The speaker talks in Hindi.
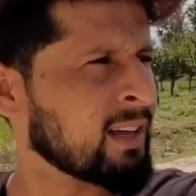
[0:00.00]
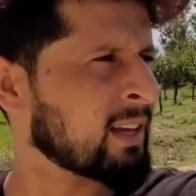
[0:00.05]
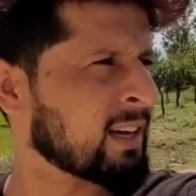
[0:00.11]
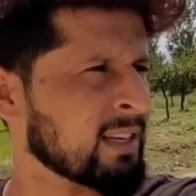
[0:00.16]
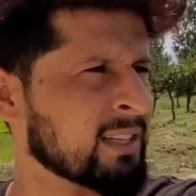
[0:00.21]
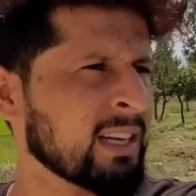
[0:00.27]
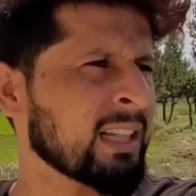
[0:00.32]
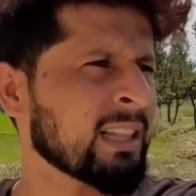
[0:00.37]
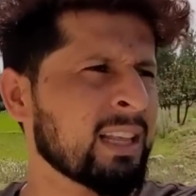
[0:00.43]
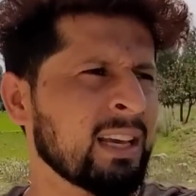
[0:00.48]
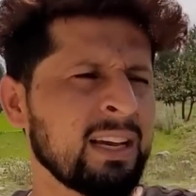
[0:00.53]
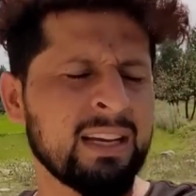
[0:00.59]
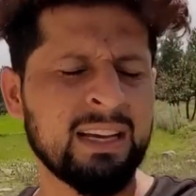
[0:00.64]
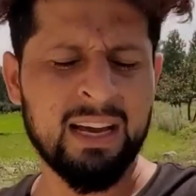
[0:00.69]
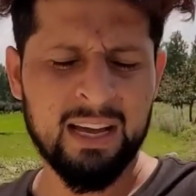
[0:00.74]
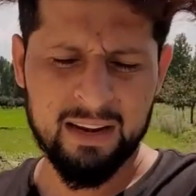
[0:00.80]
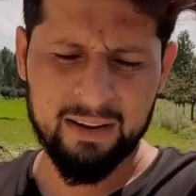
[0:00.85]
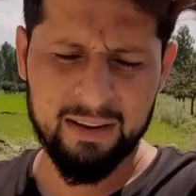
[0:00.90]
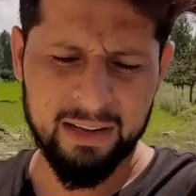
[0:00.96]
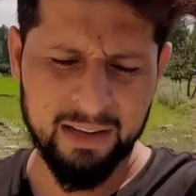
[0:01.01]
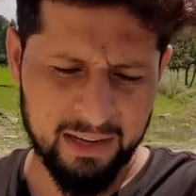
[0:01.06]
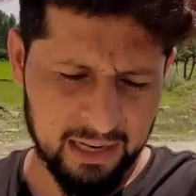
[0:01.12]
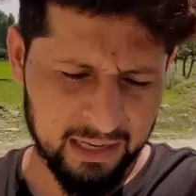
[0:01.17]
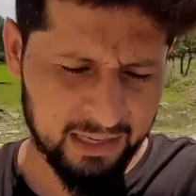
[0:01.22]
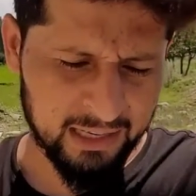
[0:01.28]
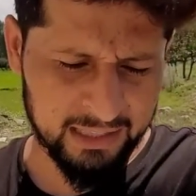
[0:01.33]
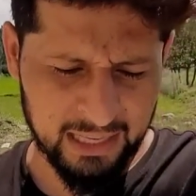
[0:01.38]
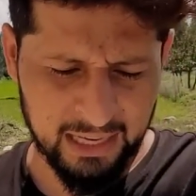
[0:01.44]
कि चलते हैं यार
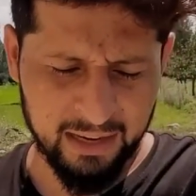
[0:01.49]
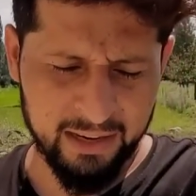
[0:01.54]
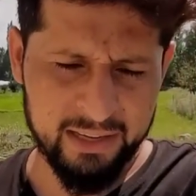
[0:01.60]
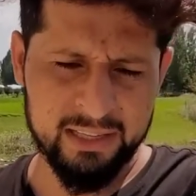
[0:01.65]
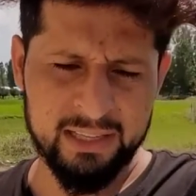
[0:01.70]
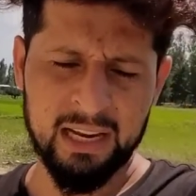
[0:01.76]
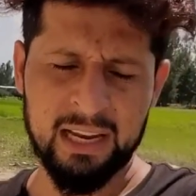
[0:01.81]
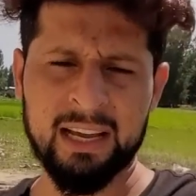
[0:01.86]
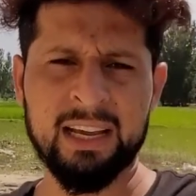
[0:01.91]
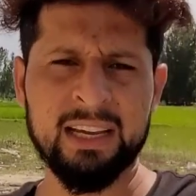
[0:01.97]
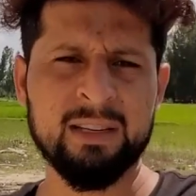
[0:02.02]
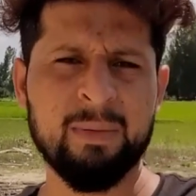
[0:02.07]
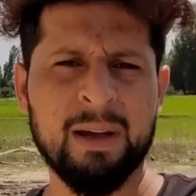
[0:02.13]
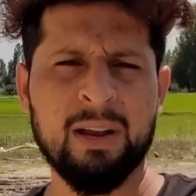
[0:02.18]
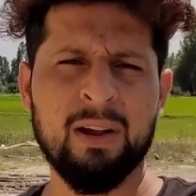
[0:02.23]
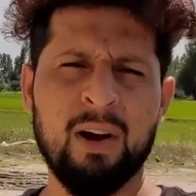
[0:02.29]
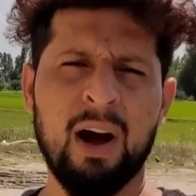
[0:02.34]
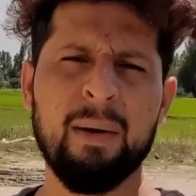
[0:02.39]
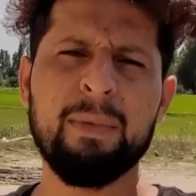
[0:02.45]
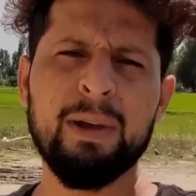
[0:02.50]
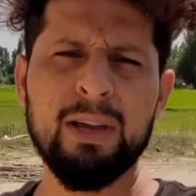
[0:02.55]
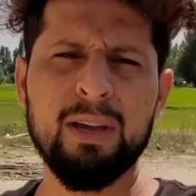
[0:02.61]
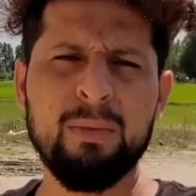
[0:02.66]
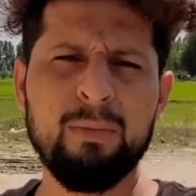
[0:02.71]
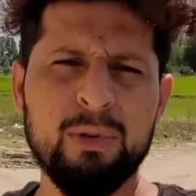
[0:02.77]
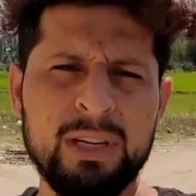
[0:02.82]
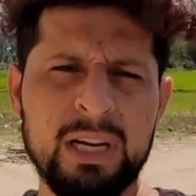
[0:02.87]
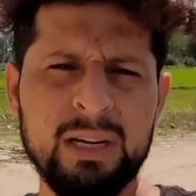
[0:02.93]
कलकत्ता लाइन ही चलेंगे इस बार अभी
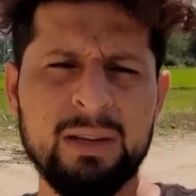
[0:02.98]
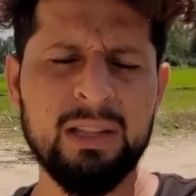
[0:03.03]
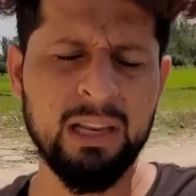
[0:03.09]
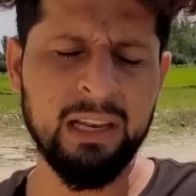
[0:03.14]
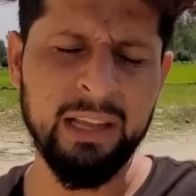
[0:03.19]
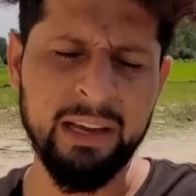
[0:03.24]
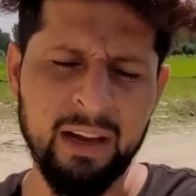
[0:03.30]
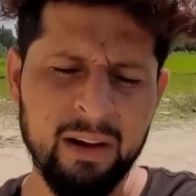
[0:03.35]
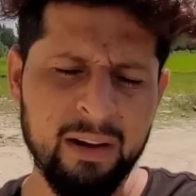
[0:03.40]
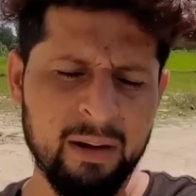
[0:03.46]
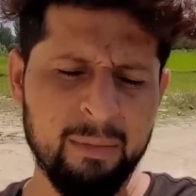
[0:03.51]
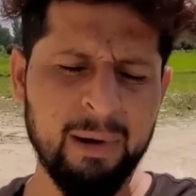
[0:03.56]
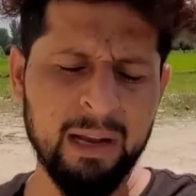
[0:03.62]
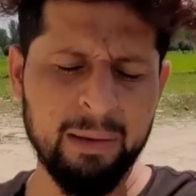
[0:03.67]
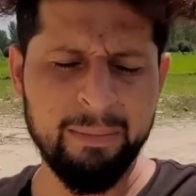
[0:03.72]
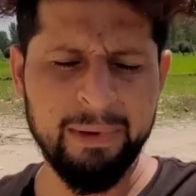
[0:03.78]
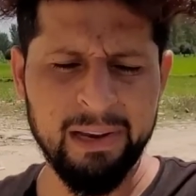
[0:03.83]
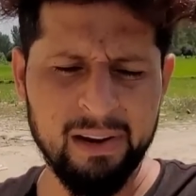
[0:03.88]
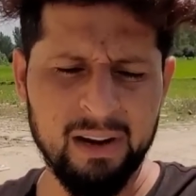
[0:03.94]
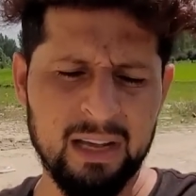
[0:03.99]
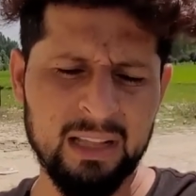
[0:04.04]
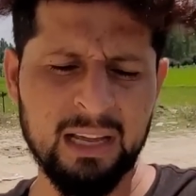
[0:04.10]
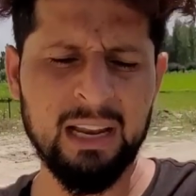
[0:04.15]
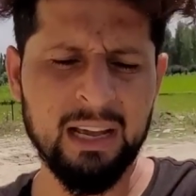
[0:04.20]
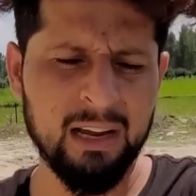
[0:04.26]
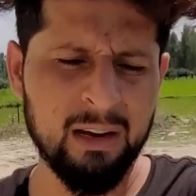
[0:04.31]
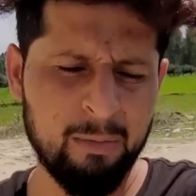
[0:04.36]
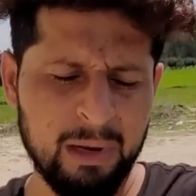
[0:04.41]
मुझे दिल्ली का माल मिल रहा
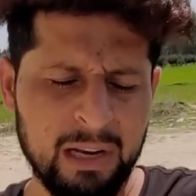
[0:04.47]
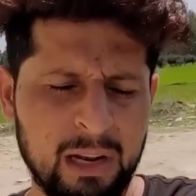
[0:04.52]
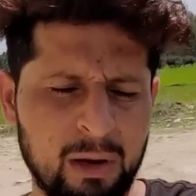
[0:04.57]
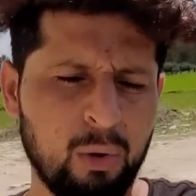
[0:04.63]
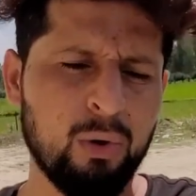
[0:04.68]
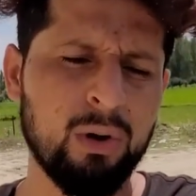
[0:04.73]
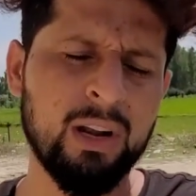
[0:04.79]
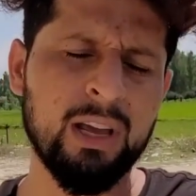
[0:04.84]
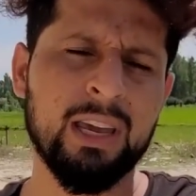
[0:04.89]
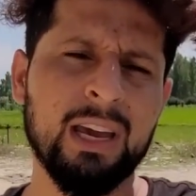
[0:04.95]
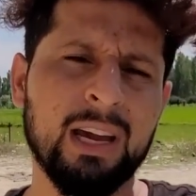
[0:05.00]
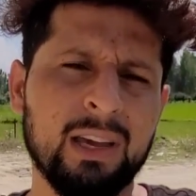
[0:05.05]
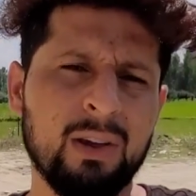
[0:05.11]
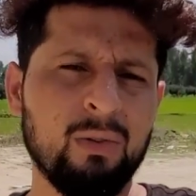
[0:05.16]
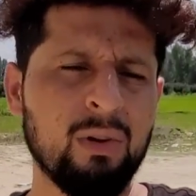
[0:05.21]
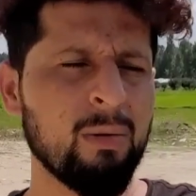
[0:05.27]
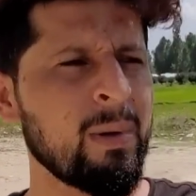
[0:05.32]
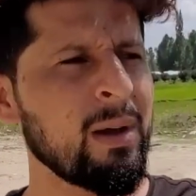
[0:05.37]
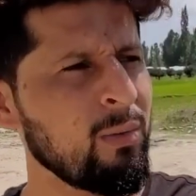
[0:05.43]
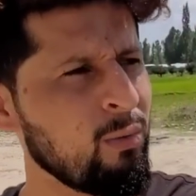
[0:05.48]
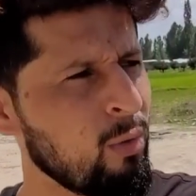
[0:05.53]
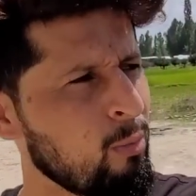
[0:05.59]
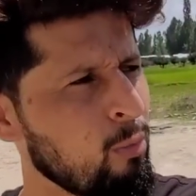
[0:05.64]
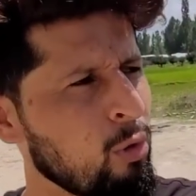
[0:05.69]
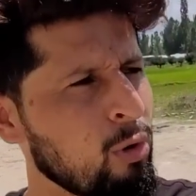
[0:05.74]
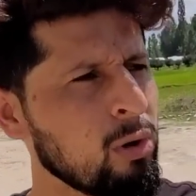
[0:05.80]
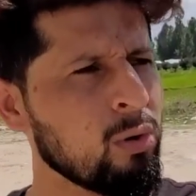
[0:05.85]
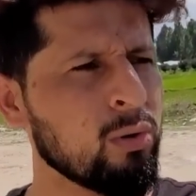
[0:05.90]
था लेकिन मैंने लोड नहीं किया क्योंकि भाई वो
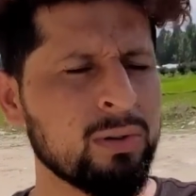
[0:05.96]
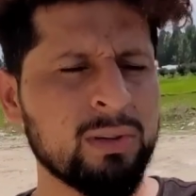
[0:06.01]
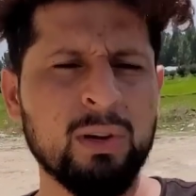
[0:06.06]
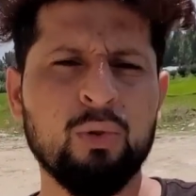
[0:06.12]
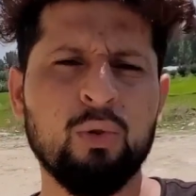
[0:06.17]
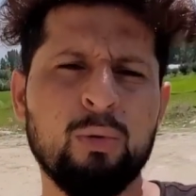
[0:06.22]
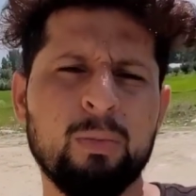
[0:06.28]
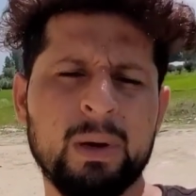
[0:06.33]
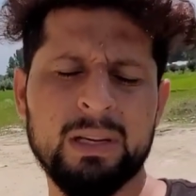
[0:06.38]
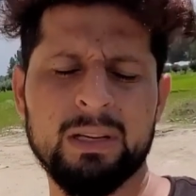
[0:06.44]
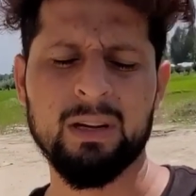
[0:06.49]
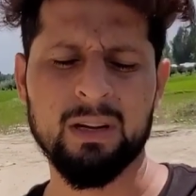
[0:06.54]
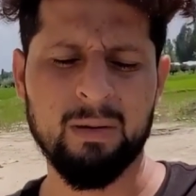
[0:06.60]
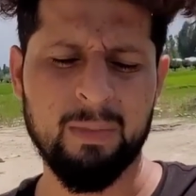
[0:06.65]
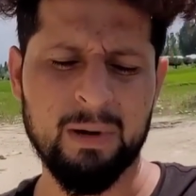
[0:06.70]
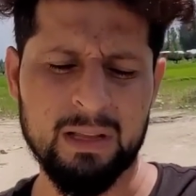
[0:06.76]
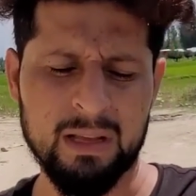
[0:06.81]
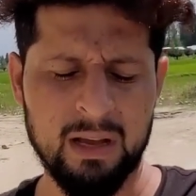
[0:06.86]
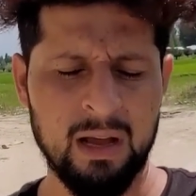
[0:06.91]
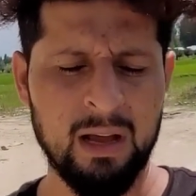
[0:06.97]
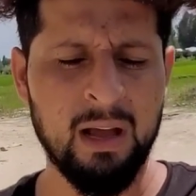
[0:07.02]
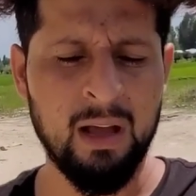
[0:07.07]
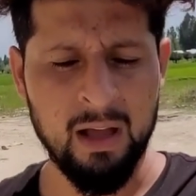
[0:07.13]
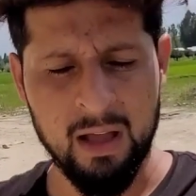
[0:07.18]
मुगल रोड से घूम के जाना पड़ता है